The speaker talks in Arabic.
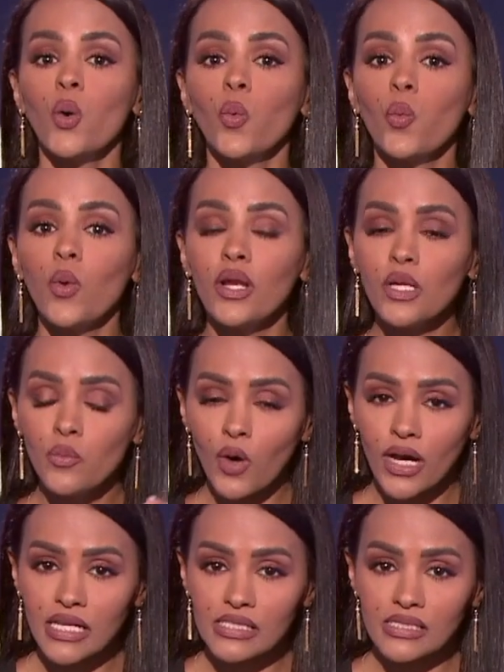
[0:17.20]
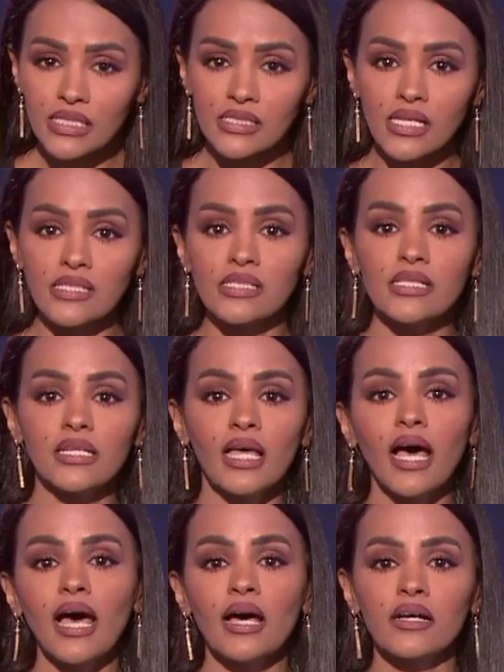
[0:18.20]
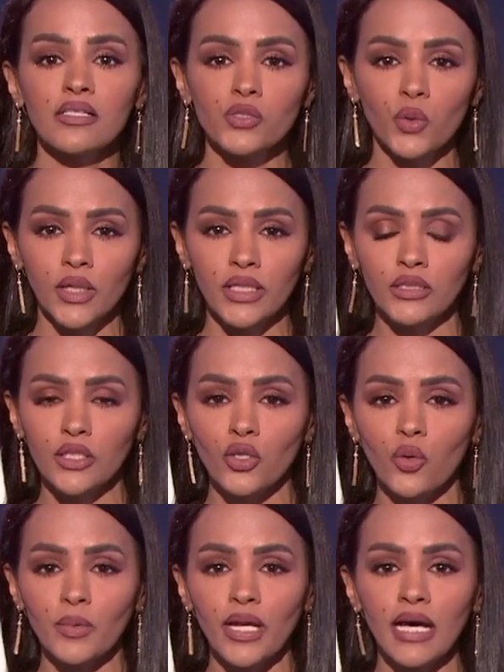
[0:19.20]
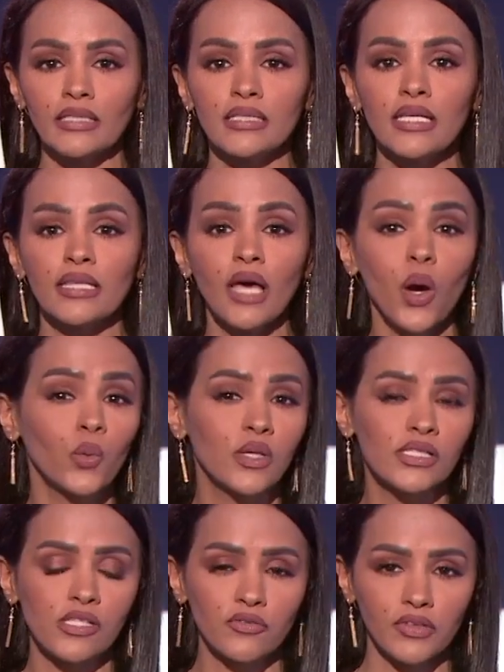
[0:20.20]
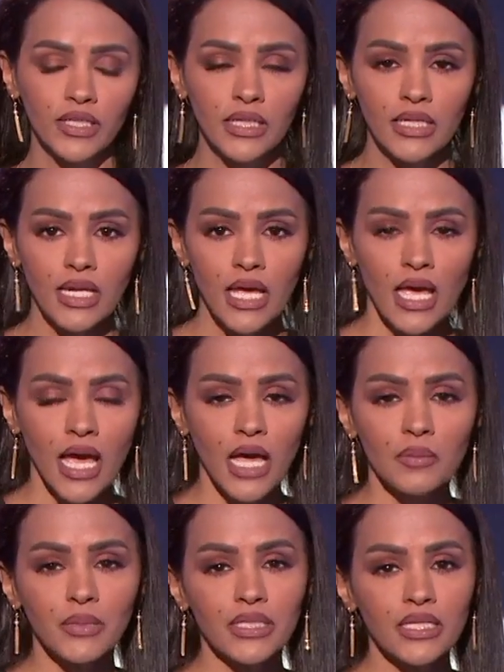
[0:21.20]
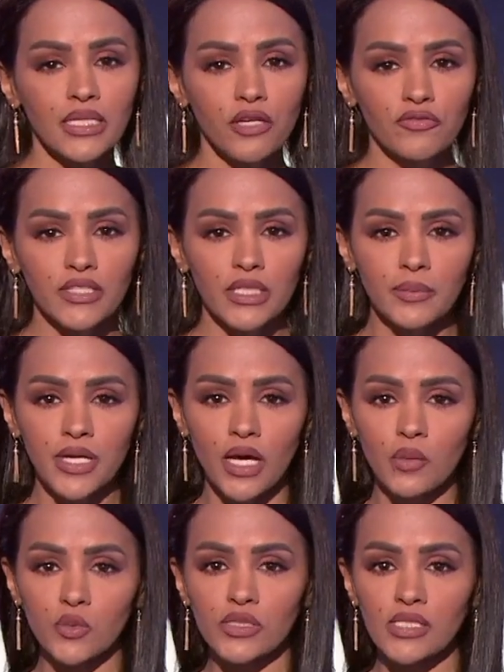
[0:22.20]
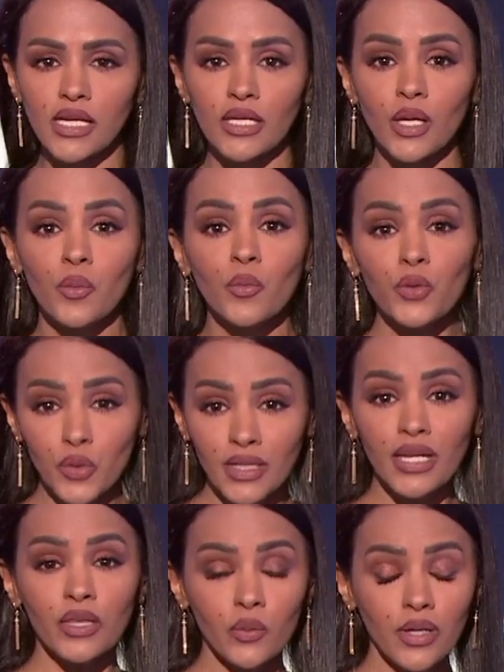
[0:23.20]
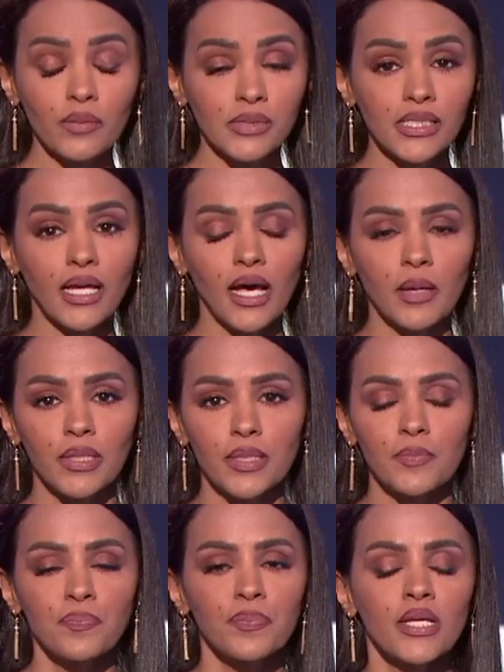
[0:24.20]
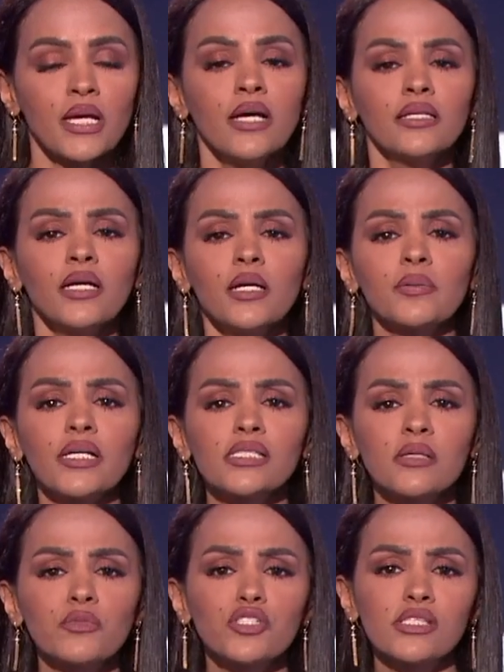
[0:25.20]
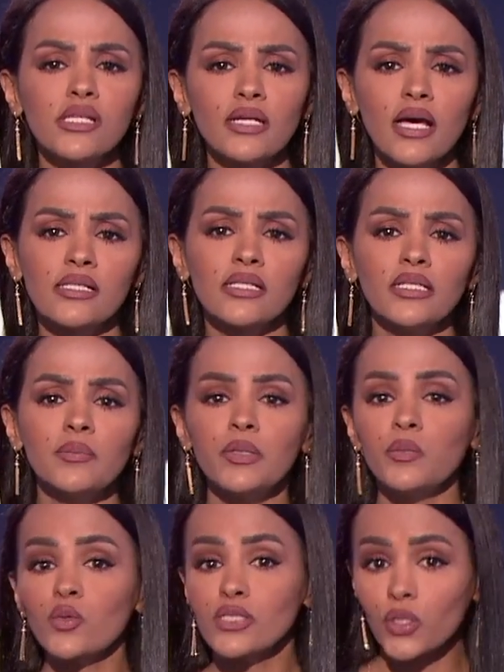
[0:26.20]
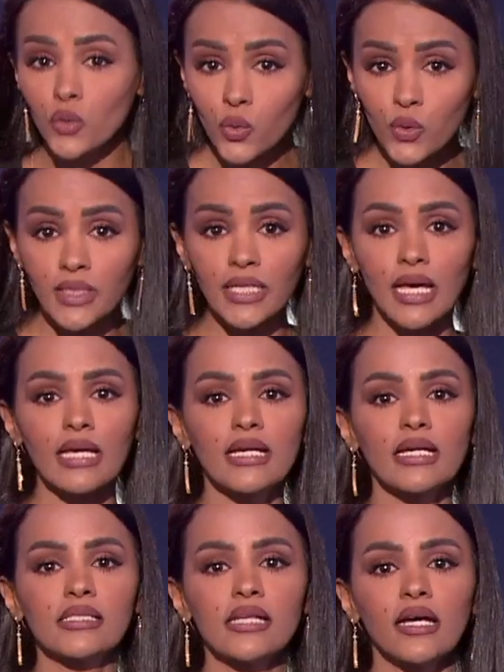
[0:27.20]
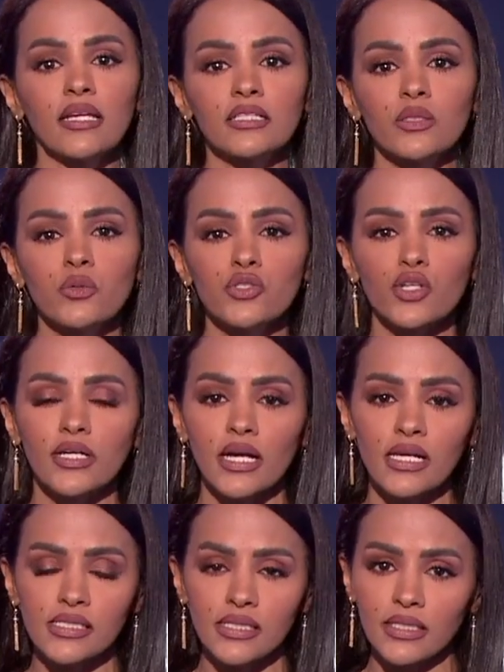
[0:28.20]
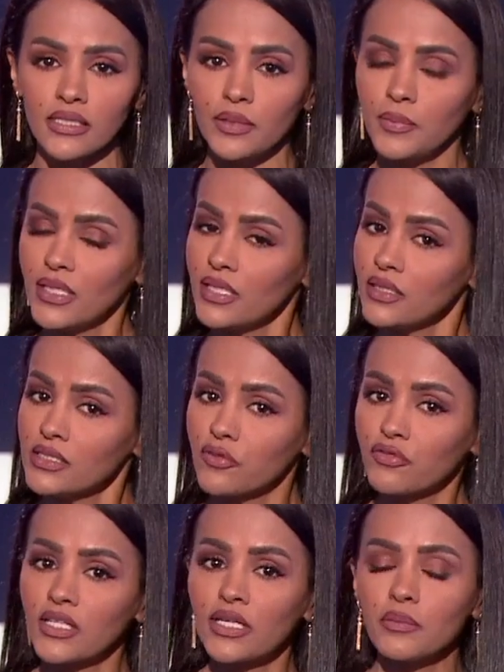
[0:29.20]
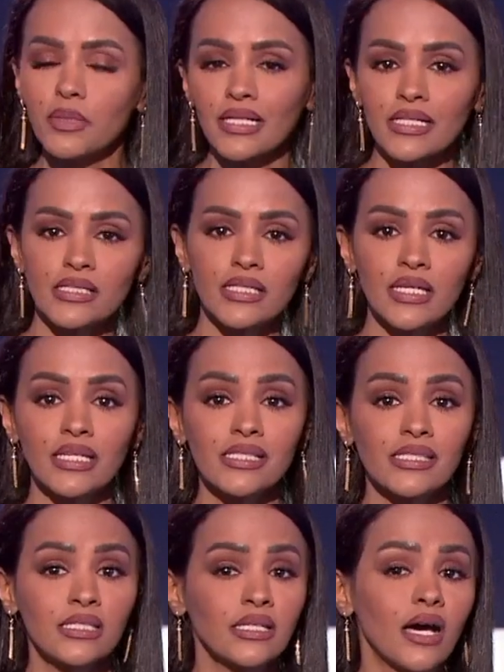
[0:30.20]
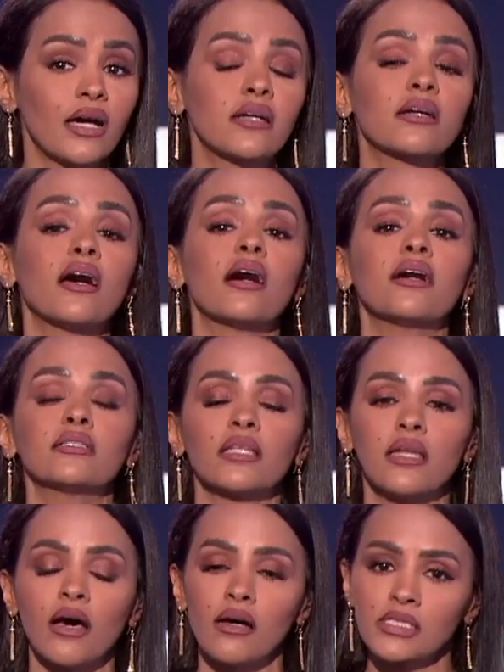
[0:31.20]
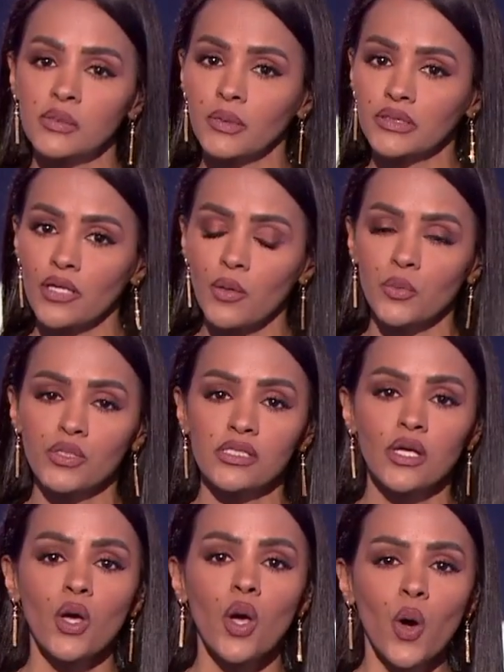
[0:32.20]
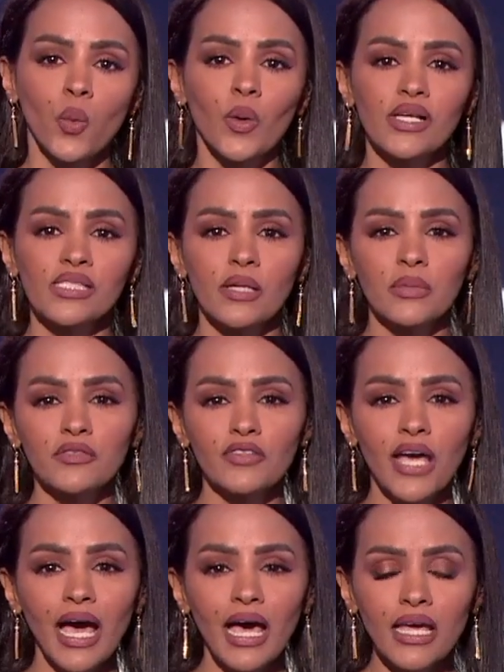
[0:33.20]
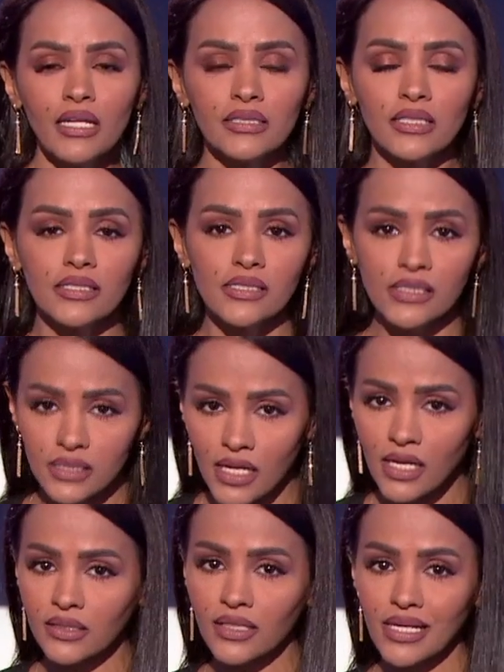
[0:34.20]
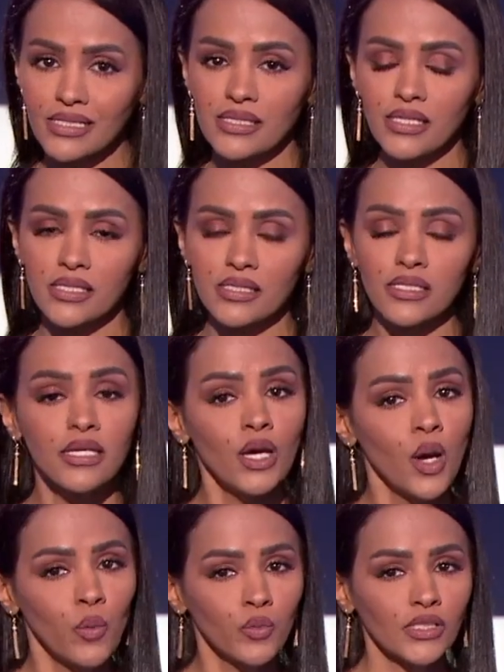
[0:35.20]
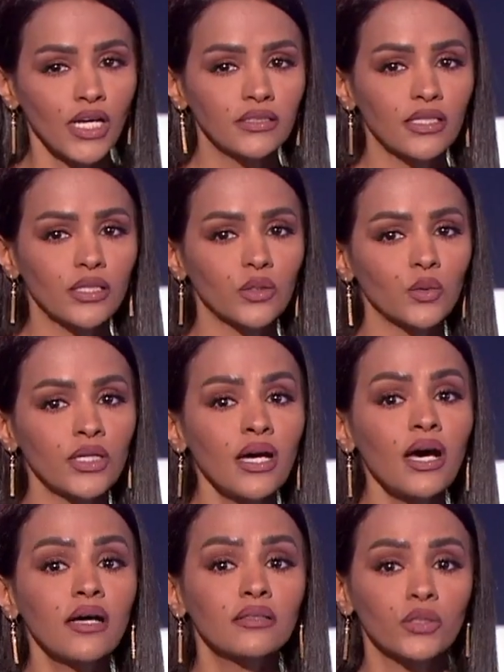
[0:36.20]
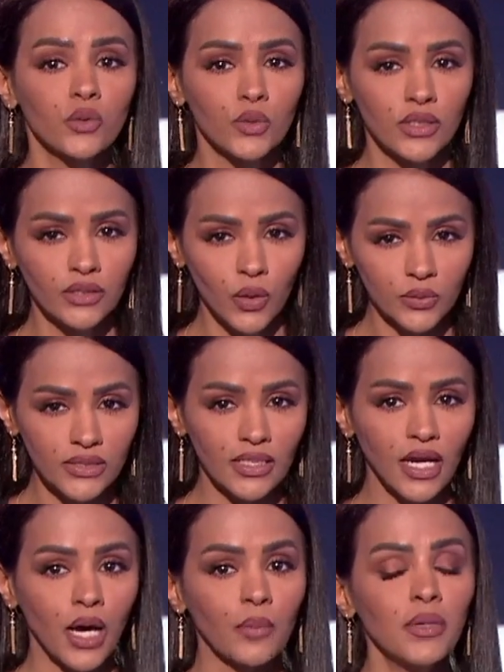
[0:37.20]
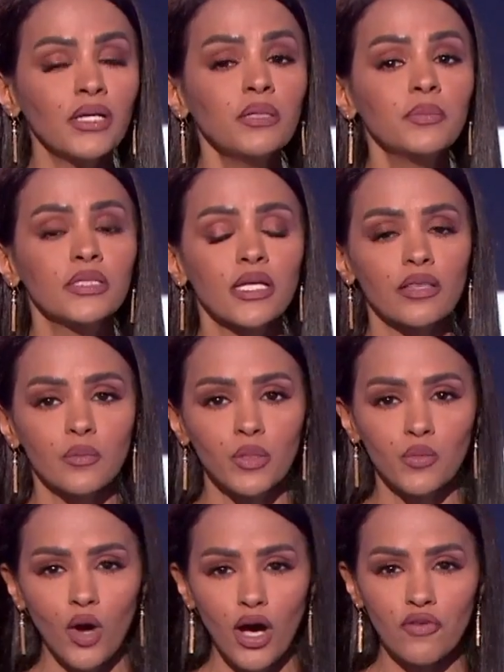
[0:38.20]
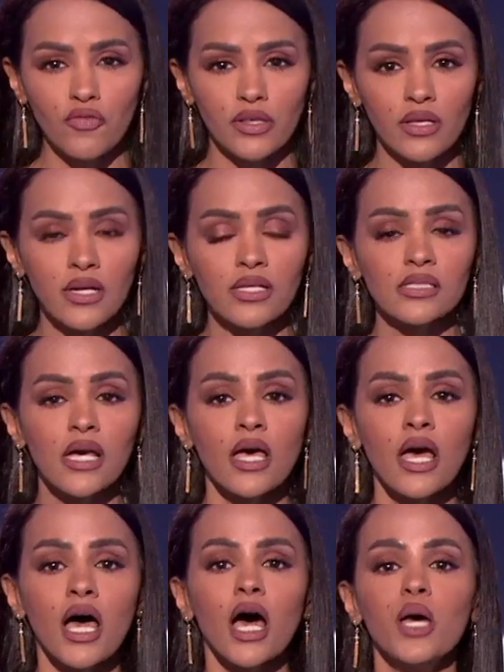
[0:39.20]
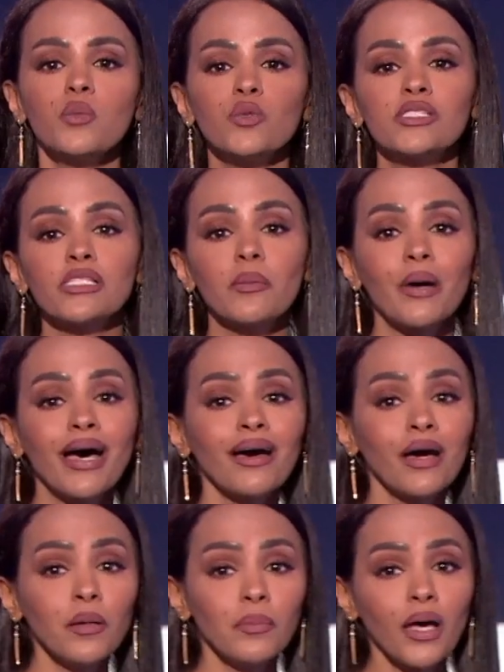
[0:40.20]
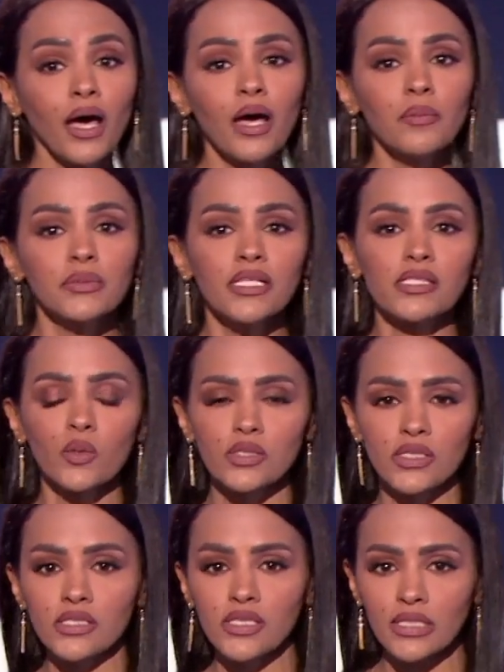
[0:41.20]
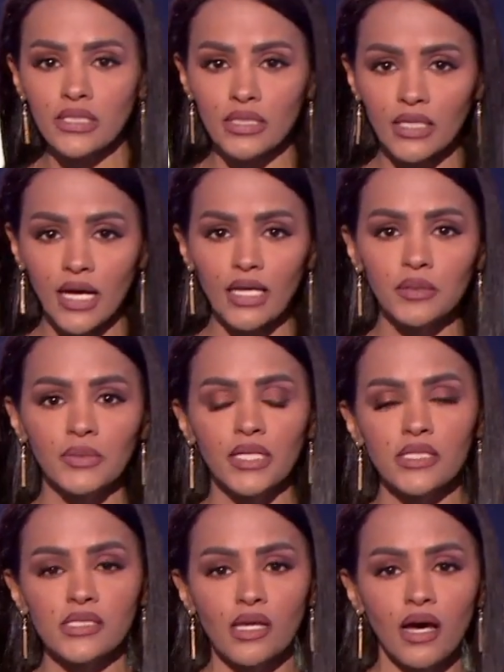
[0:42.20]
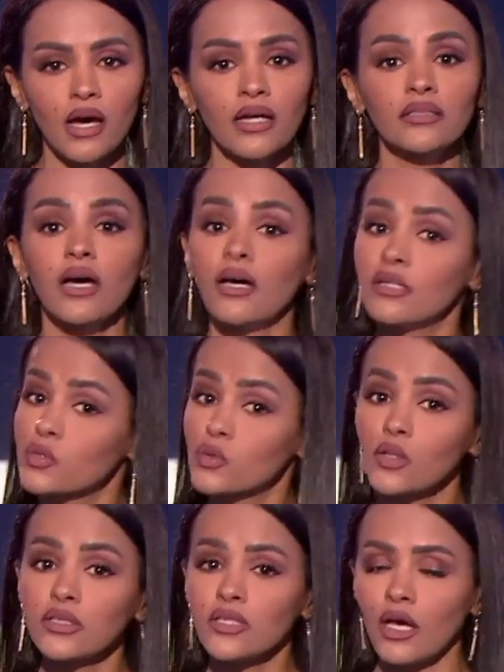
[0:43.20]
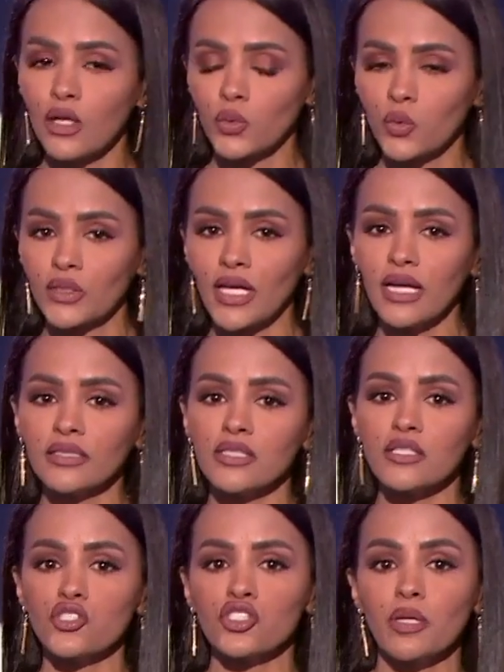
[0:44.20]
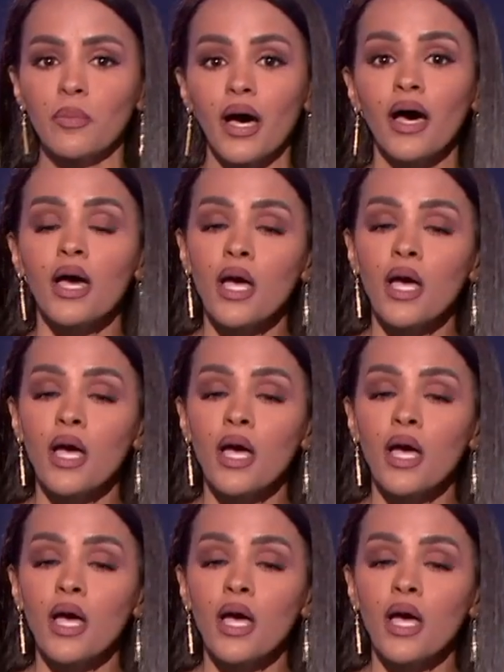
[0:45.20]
والمؤسساتي الحاد يعيد اليوم الحديث حول تفعيل الملكية في ليبيا المنتهية منذ 53 عاماً نائب رئيس المجلس الرئاسي الليبي موسى الكوني أكد على توجه الرئاسي الليبي لتفكيك المركزية التي أرهقت العاصمة طرابلس وأسهمت في حالة الانسداد السياسي متحدثا هنا عن ضرورة عودة العمل بنظام المحافظات المتبع قبل عام 69 للحد من النزاعات على السلطة الكوني أيضا اجتمع